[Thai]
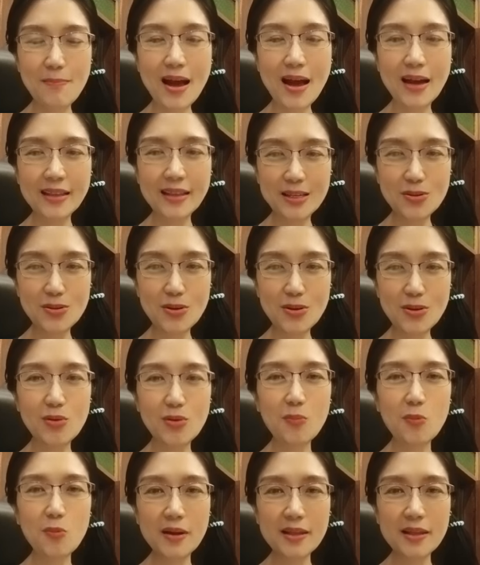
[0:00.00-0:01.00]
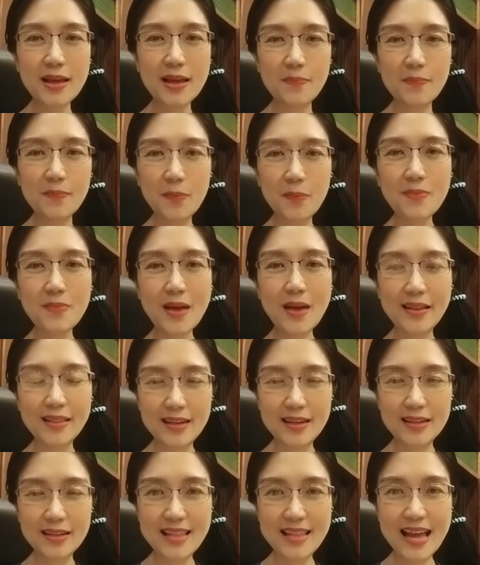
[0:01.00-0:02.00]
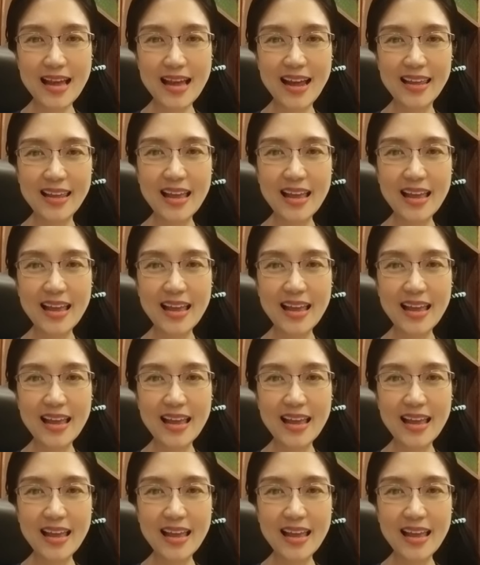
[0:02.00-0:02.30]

ยังช่วยควบคุมระดับน้ำตาลในเลือดได้